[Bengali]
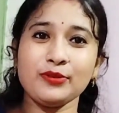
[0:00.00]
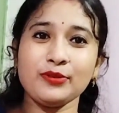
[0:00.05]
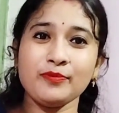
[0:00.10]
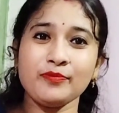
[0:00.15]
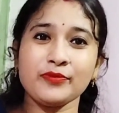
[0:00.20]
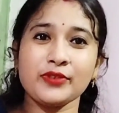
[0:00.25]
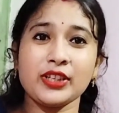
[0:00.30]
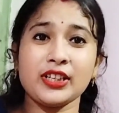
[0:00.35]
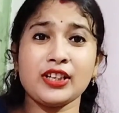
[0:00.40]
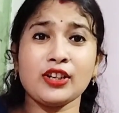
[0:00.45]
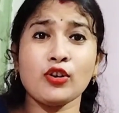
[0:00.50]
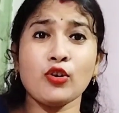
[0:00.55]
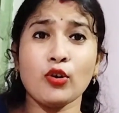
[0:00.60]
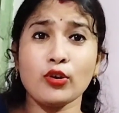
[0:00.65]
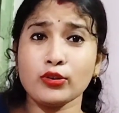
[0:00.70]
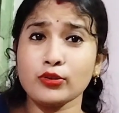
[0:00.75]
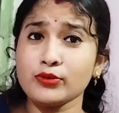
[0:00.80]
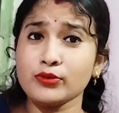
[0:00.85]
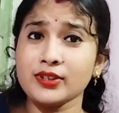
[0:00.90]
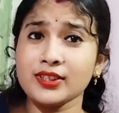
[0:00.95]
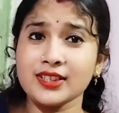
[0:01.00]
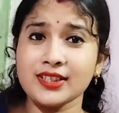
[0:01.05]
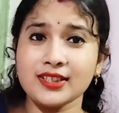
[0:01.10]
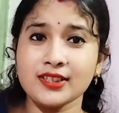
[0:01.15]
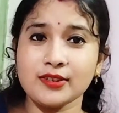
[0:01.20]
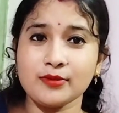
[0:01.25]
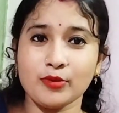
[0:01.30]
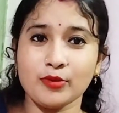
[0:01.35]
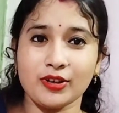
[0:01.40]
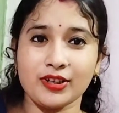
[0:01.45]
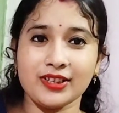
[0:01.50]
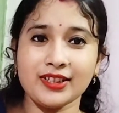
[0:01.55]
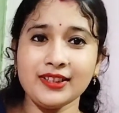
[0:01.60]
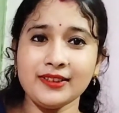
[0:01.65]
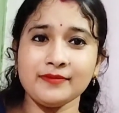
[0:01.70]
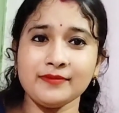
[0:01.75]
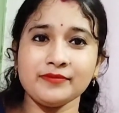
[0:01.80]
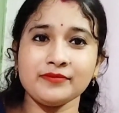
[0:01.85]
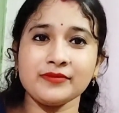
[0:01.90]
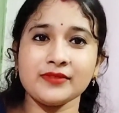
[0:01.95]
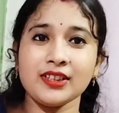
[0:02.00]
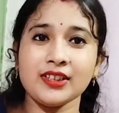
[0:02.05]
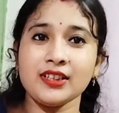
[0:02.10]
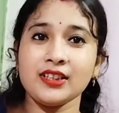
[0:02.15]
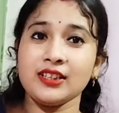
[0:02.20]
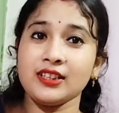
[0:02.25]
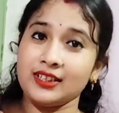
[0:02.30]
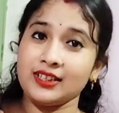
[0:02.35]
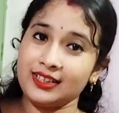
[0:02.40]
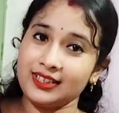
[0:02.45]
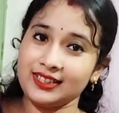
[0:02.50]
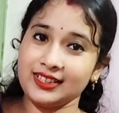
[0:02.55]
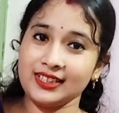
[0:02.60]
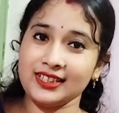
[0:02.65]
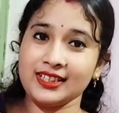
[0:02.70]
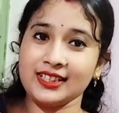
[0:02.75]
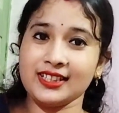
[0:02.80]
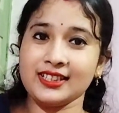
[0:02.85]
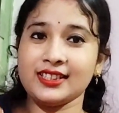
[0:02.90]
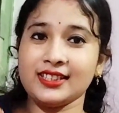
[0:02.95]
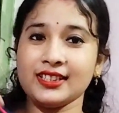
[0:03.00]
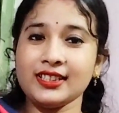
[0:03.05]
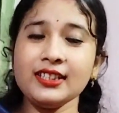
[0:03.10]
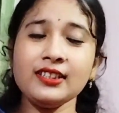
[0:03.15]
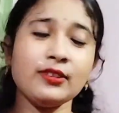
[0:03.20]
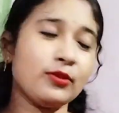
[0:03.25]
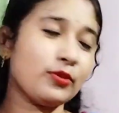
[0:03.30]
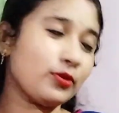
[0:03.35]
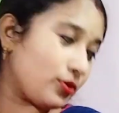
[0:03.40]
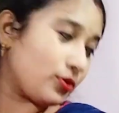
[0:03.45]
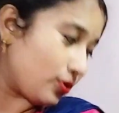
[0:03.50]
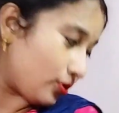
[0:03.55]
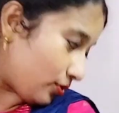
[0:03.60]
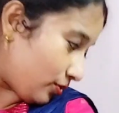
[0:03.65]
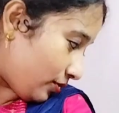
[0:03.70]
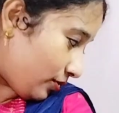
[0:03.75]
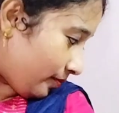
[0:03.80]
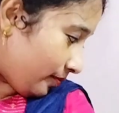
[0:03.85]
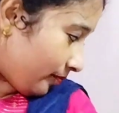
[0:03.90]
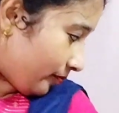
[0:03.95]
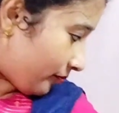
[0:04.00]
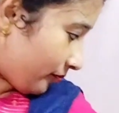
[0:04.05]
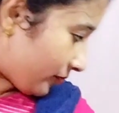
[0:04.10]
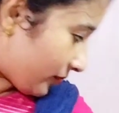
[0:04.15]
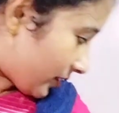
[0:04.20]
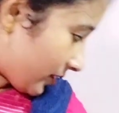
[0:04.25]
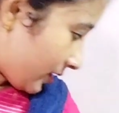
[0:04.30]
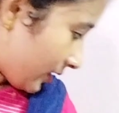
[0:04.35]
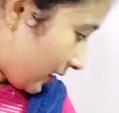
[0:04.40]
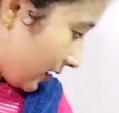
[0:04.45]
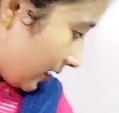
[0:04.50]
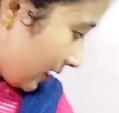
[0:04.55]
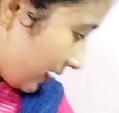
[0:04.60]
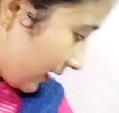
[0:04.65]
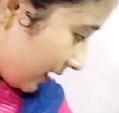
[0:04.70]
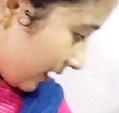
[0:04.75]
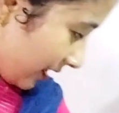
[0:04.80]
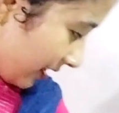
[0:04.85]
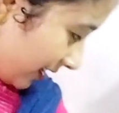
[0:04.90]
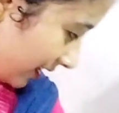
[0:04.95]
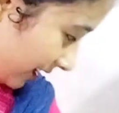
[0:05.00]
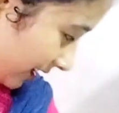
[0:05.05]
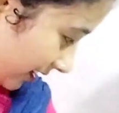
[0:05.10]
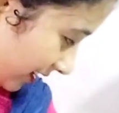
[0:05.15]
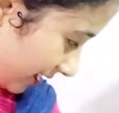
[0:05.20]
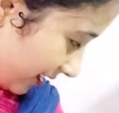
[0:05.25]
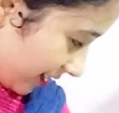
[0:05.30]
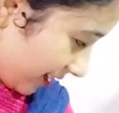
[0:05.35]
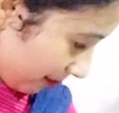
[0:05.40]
এটা কটন জিন্স বলে এটা নিয়েছি ওর জন্য আর আমার